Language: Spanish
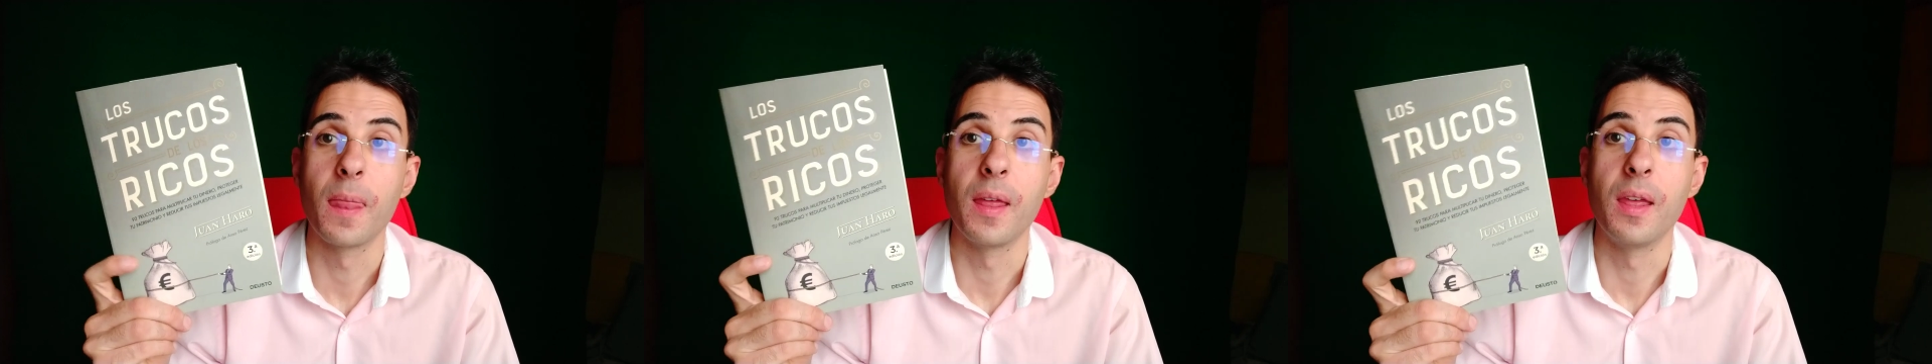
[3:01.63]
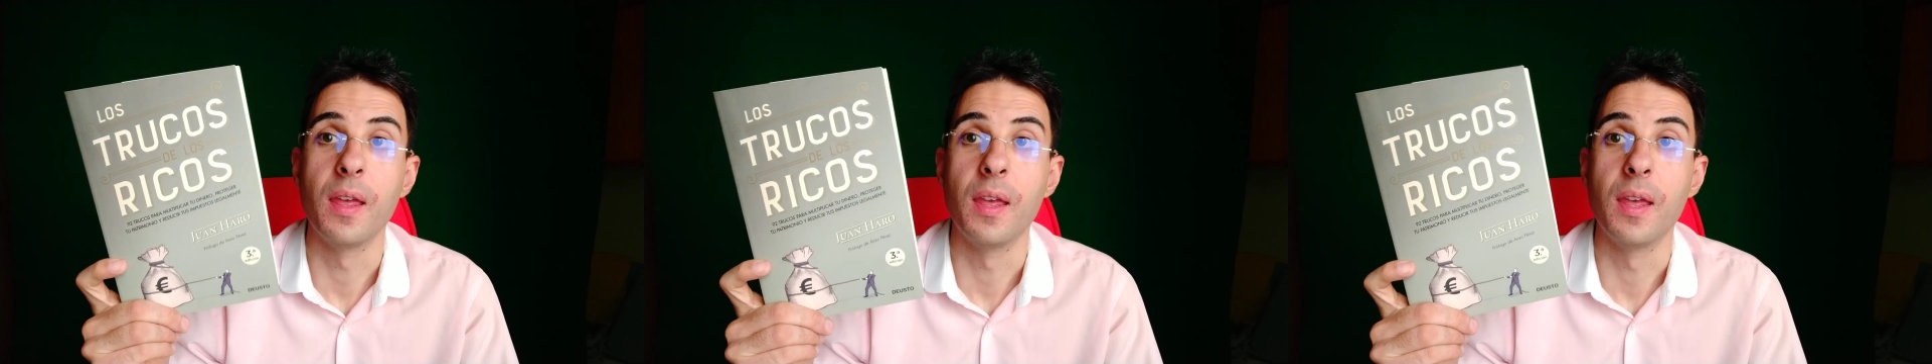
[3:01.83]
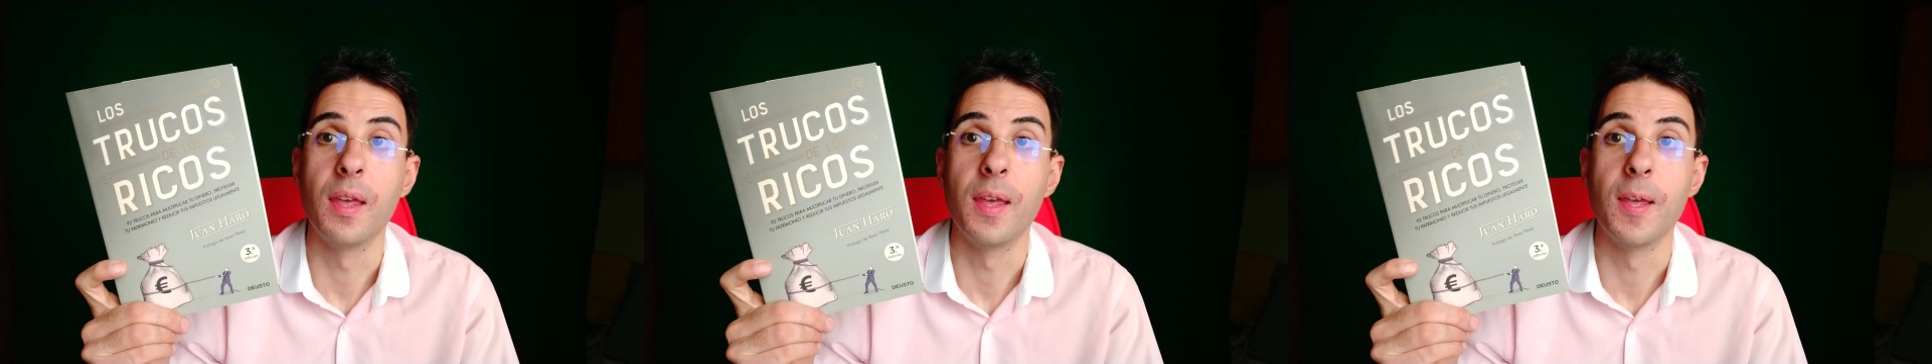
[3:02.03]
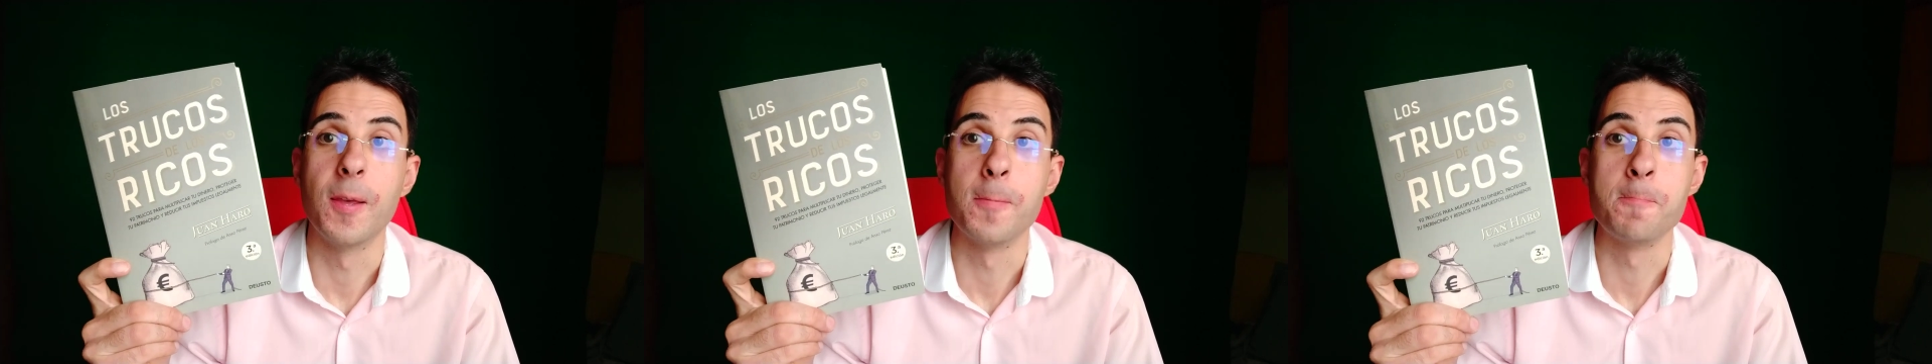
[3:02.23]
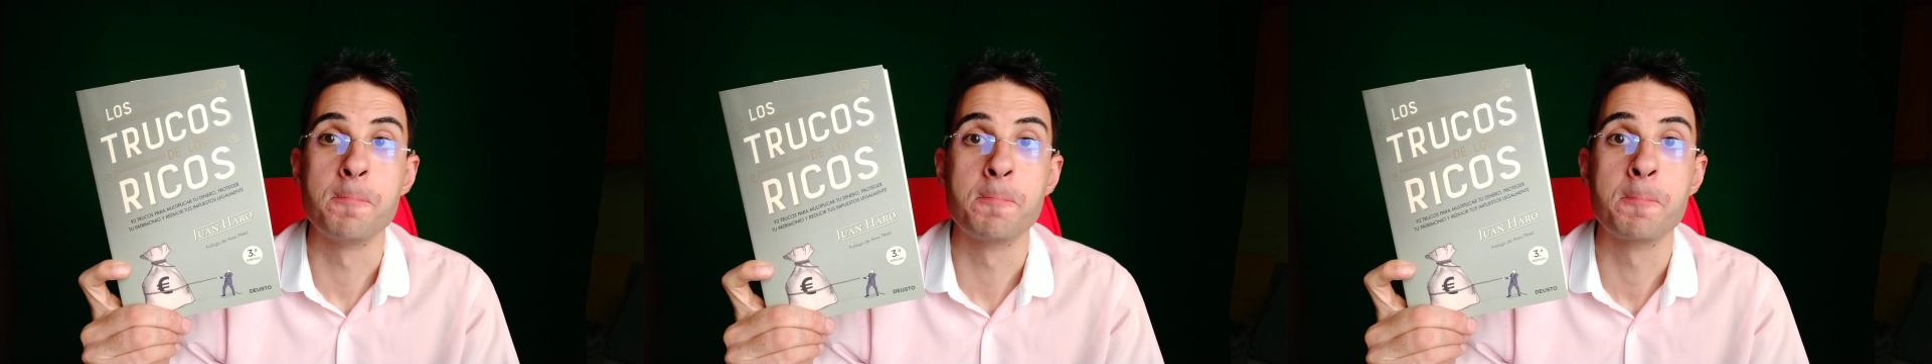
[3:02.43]

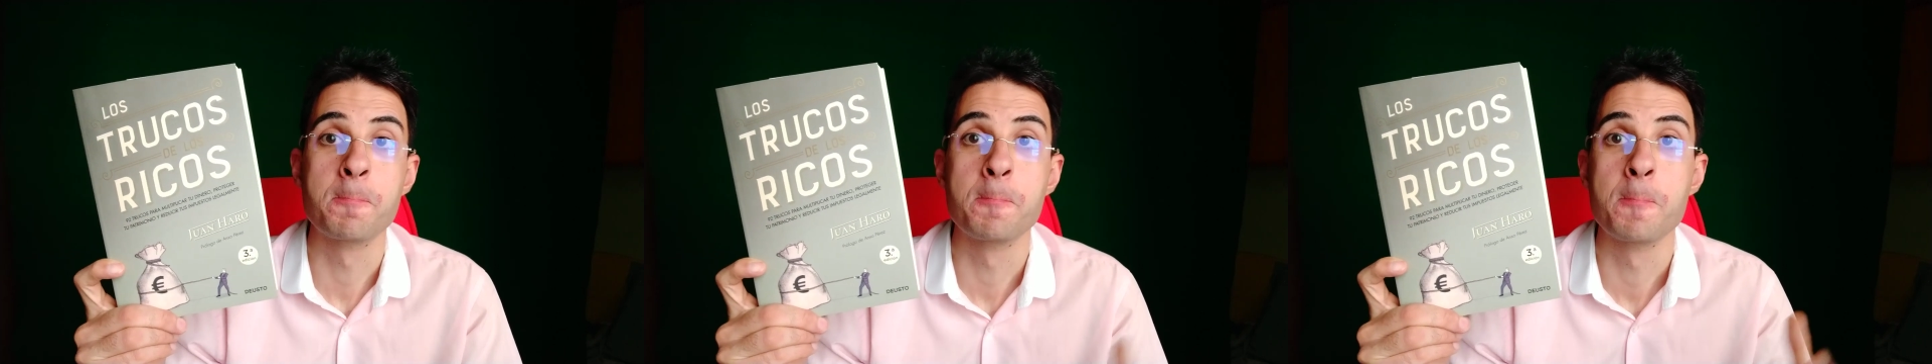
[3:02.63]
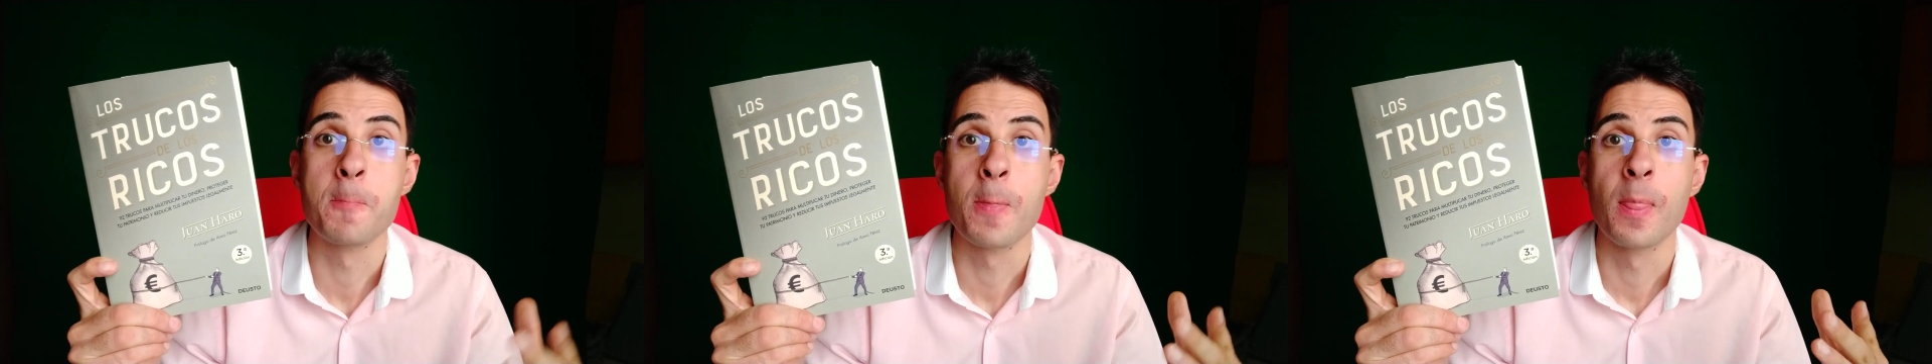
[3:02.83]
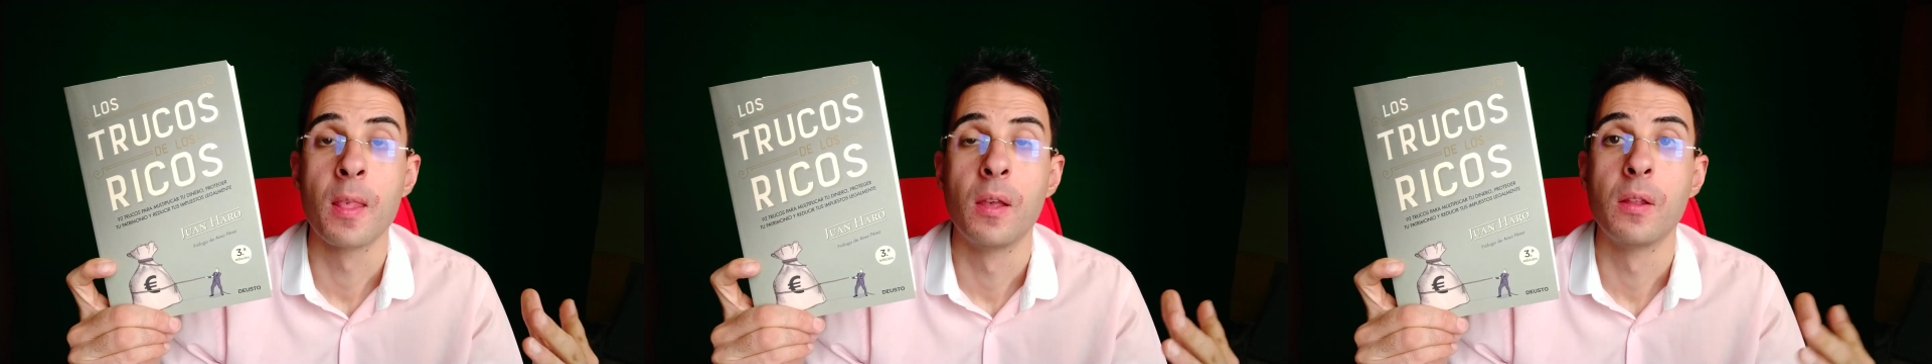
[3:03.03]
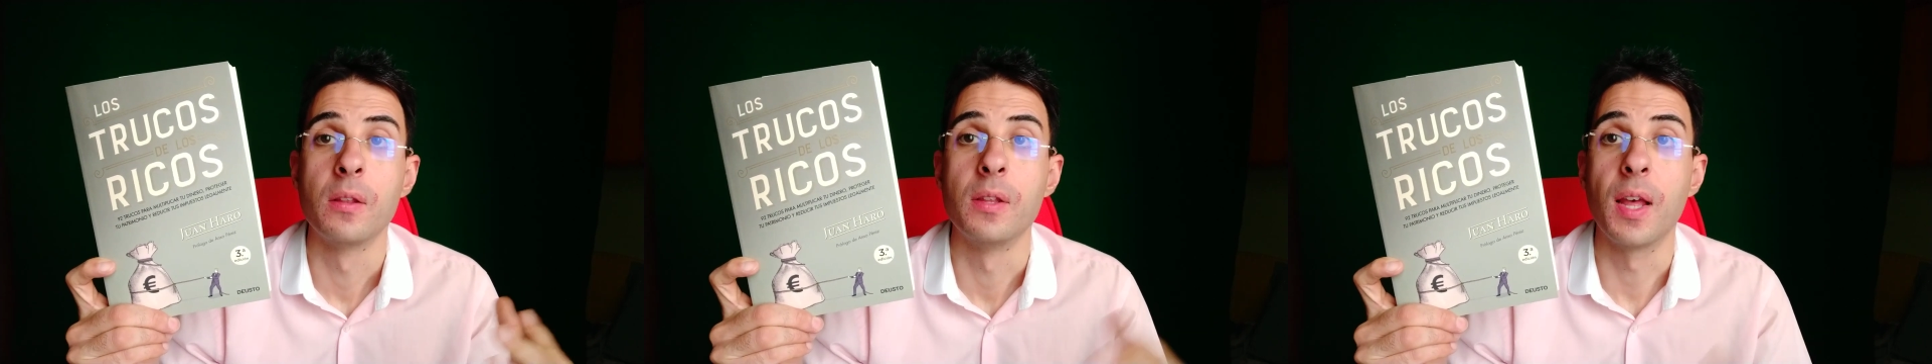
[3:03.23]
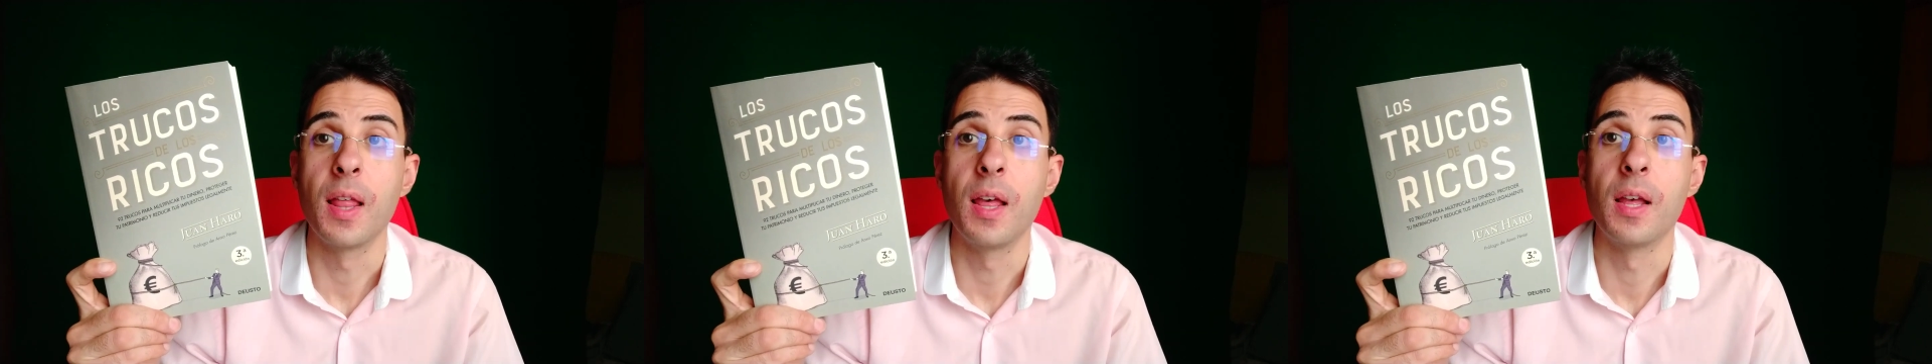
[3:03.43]
Eh,
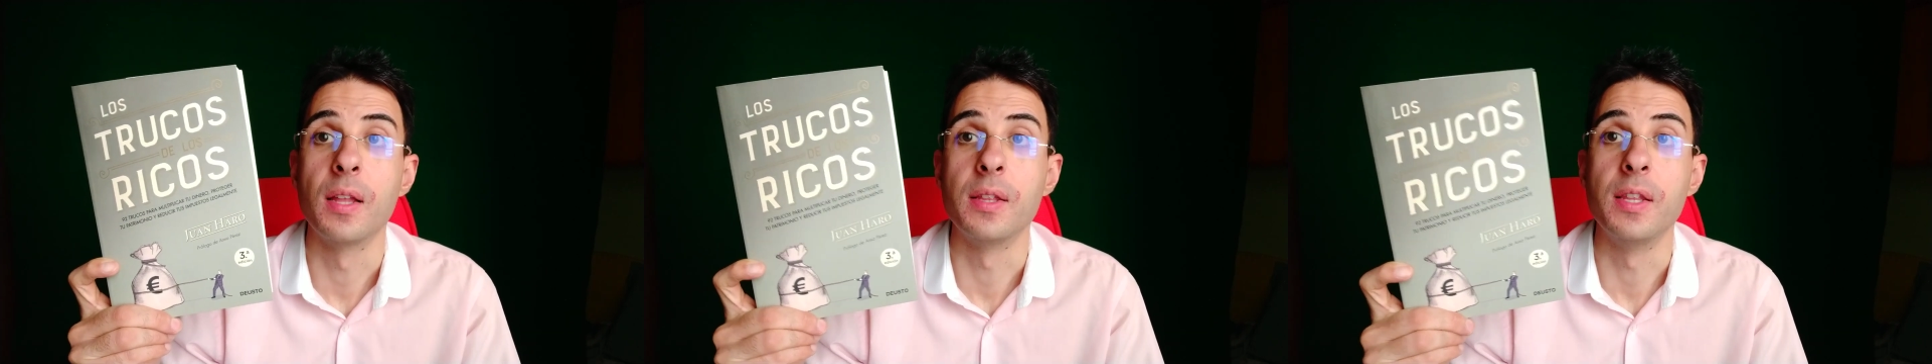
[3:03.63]
nada,